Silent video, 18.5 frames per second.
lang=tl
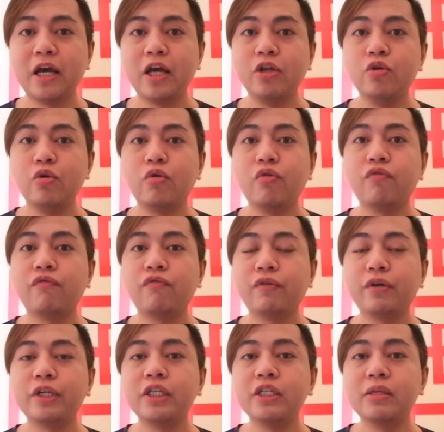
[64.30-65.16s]
ay noong
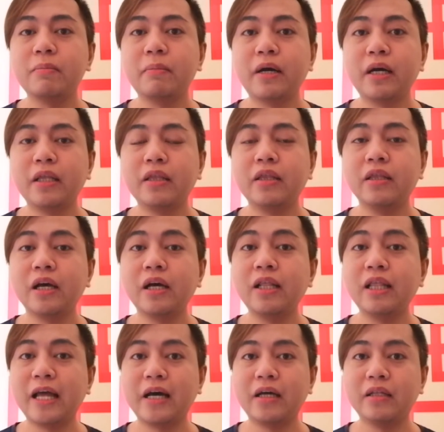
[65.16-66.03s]
first month ng
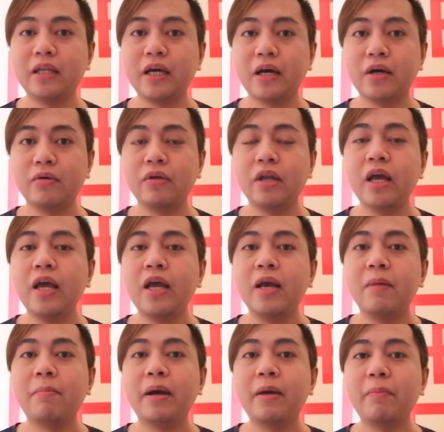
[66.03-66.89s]
lockdown.
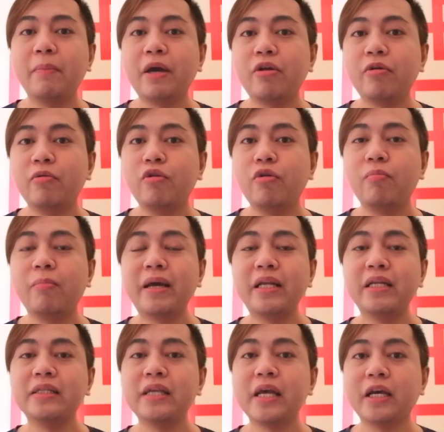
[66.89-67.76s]
But, pero nung
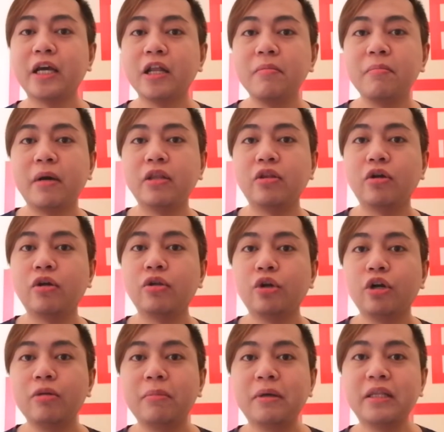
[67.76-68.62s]
by the second month or
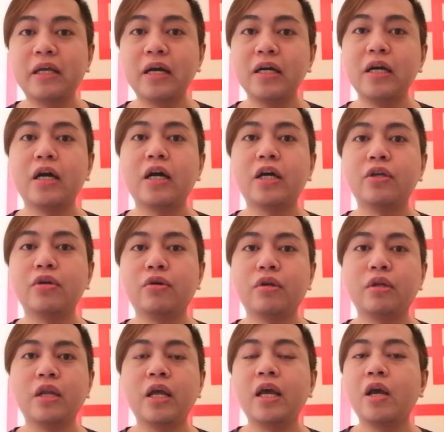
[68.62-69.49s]
third month hanggang
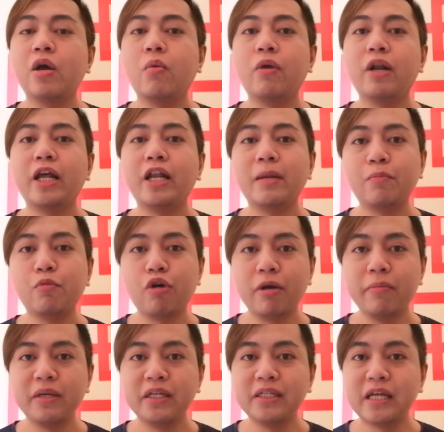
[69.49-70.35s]
ngayon, wala na po
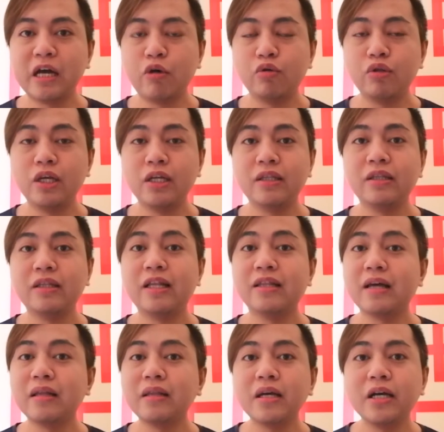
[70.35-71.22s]
kaming sahod na
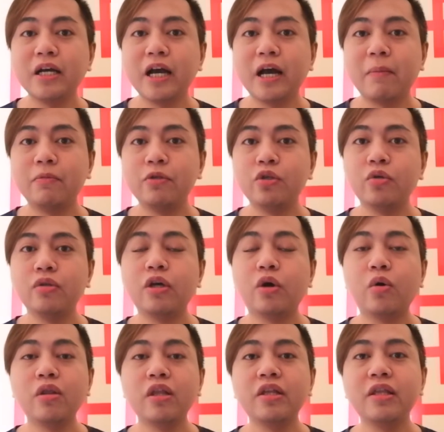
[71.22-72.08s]
natatanggap. So
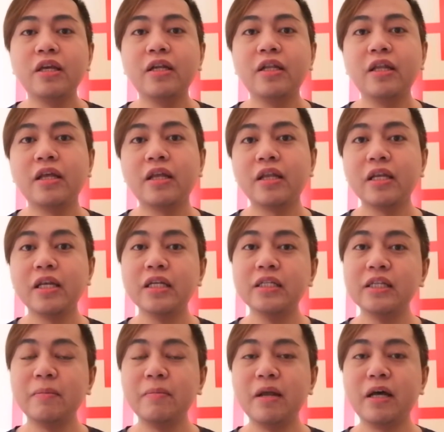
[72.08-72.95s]
the only thing na
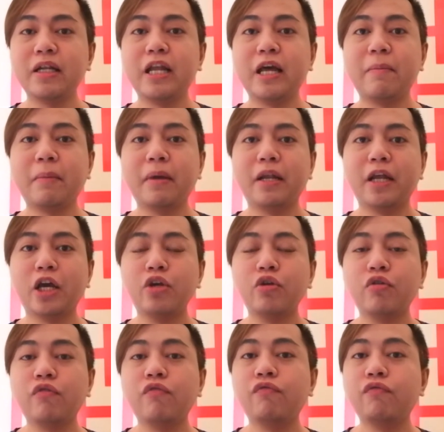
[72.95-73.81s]
na-receive lang namin ay
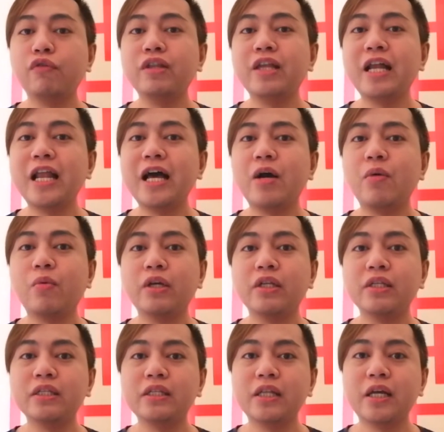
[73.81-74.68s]
yung food
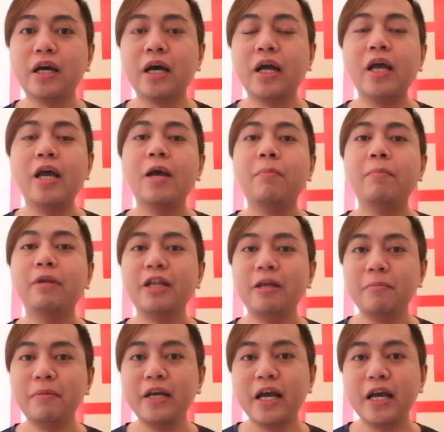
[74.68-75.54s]
allowance na
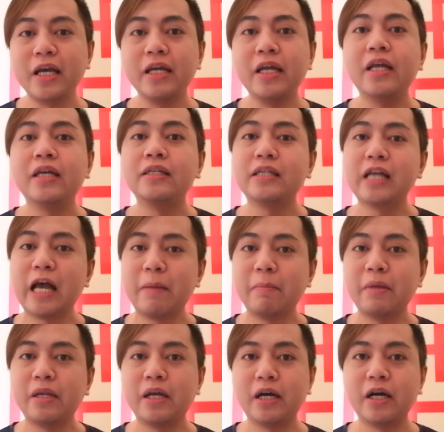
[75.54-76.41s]
binibigay sa
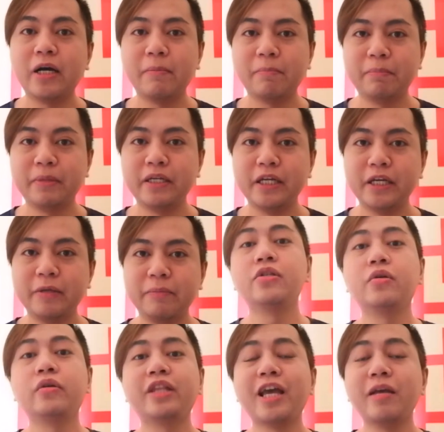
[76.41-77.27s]
amin ng company.
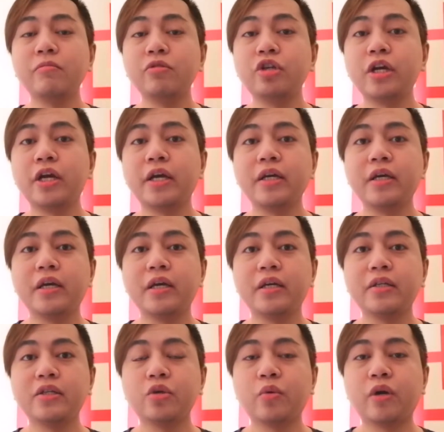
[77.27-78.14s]
So time check
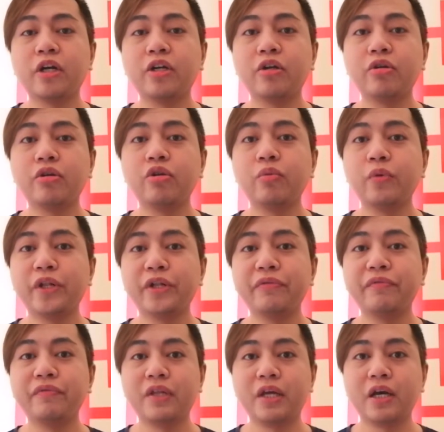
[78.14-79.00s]
is quarter to
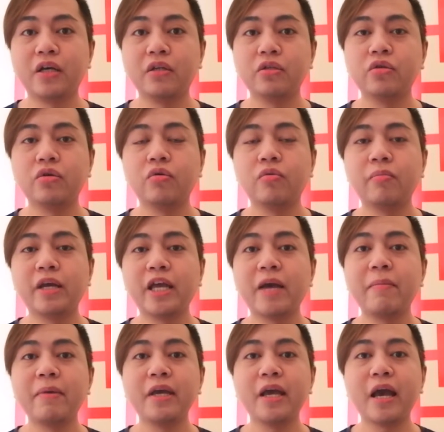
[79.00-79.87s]
12 na. So
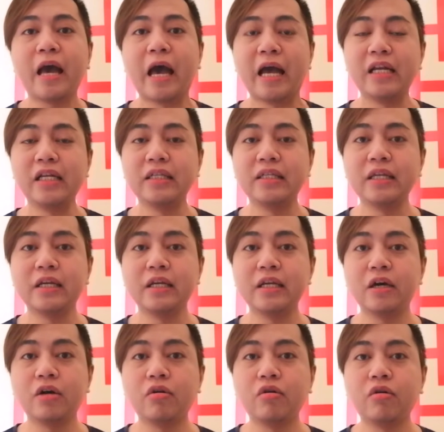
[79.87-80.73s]
maya-maya aalis na
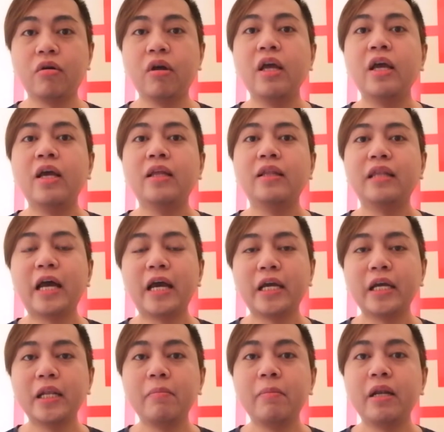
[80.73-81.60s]
rin ako
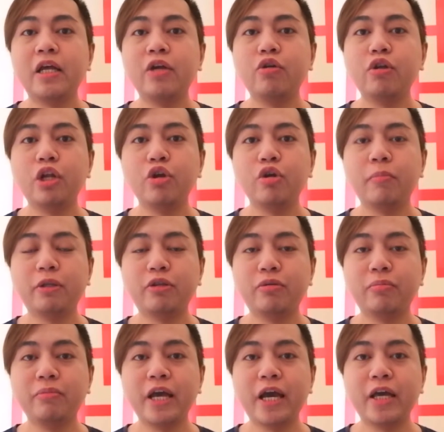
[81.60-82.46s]
dahil malayo-layo pa
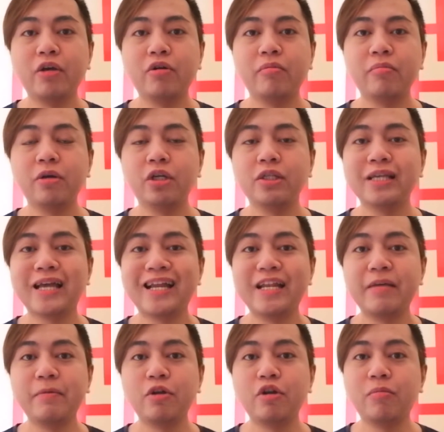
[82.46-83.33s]
tong biyahe ko because I
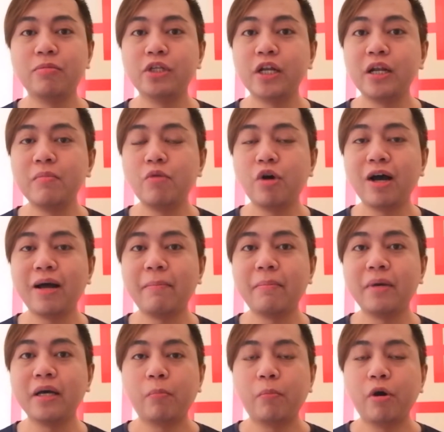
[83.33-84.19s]
live in Omsal
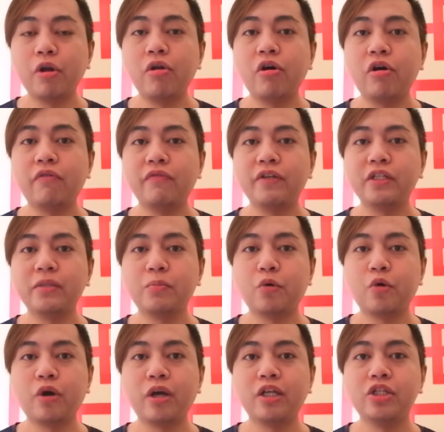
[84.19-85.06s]
Muhammad. Polo office
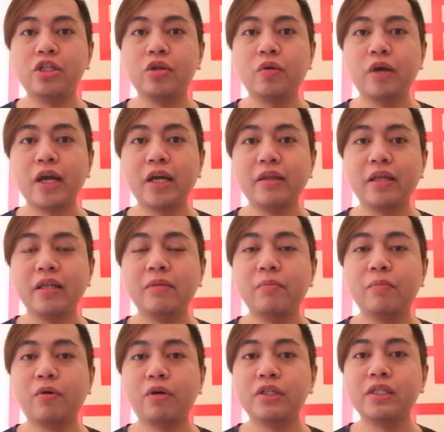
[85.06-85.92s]
po is
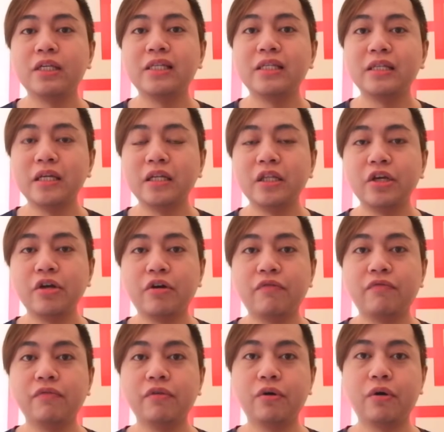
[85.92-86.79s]
located po sa city
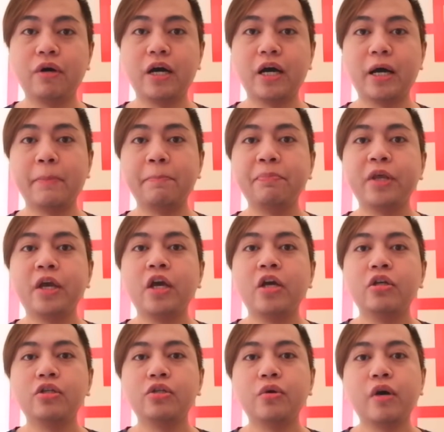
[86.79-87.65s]
of Doha.
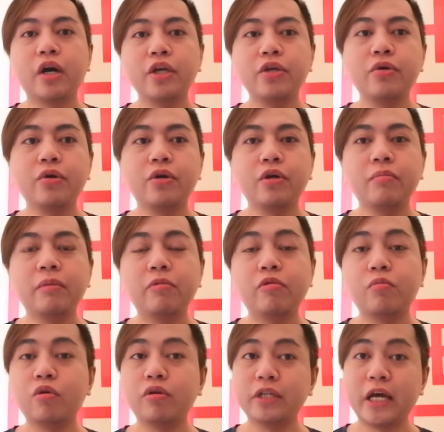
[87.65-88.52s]
So ngayon, ngayon,
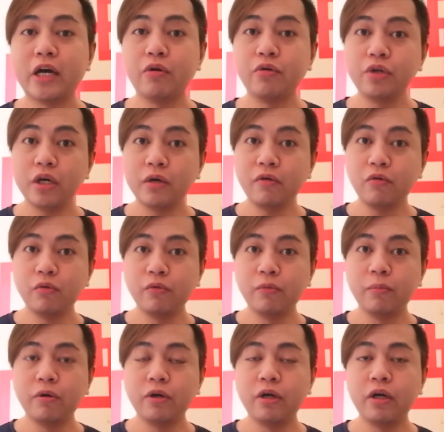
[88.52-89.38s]
magbubok na ako ng
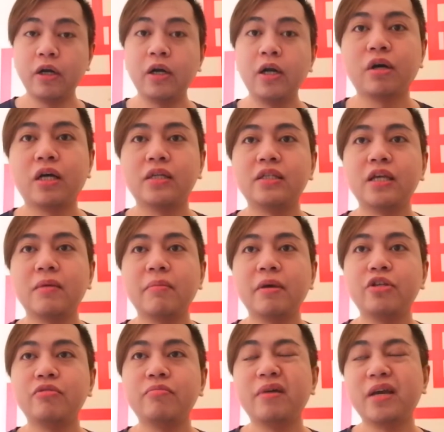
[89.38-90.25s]
Uber kasi
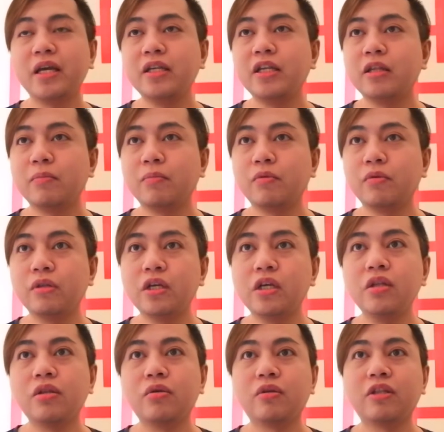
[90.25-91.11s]
medyo mainit po
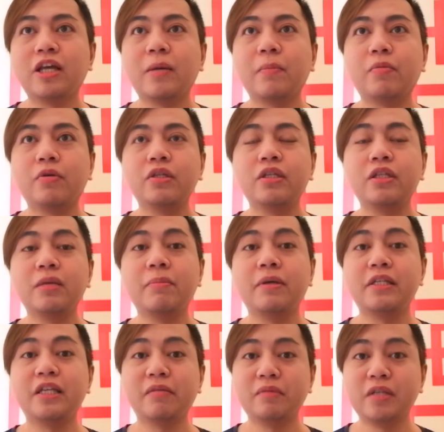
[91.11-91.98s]
dito tapos hindi
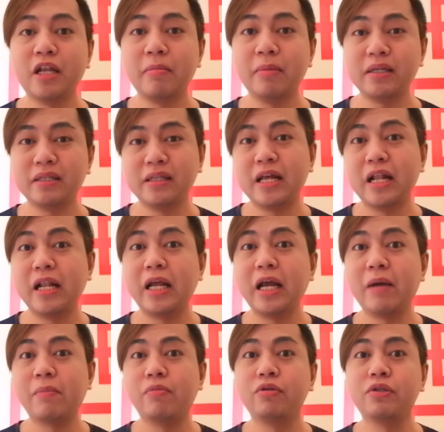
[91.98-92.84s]
pa safe sa labas dahil
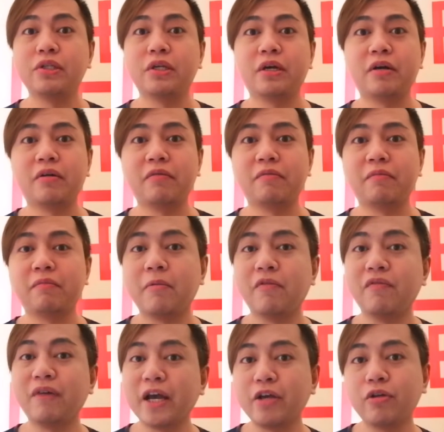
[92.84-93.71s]
nga po sa
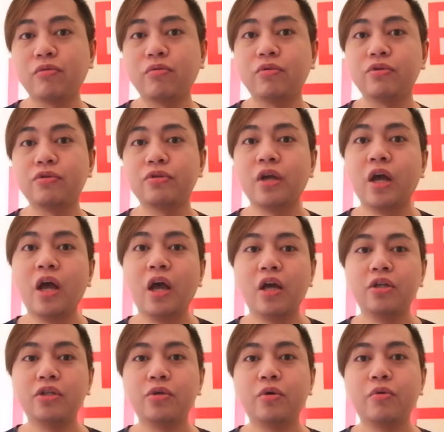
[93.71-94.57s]
virus.
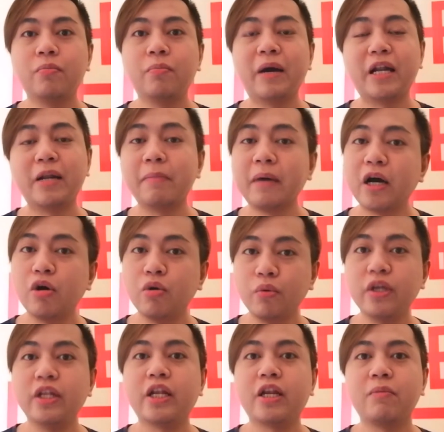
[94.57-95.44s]
So, para
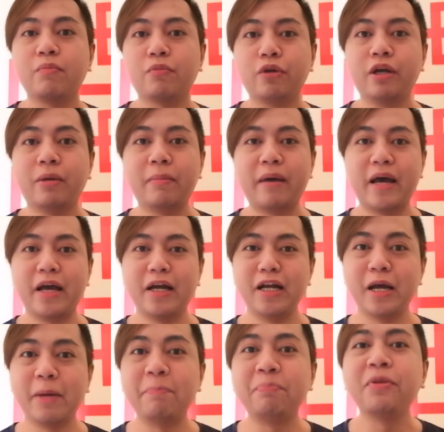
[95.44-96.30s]
makauwi na rin po ng
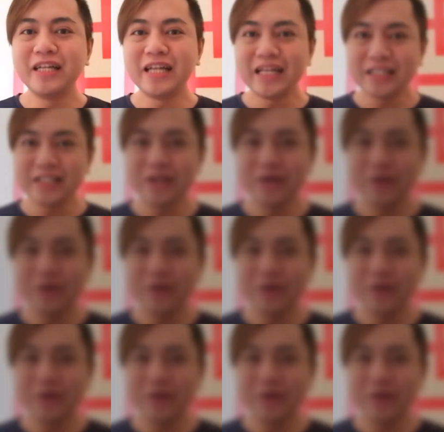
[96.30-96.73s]
maaga. Let's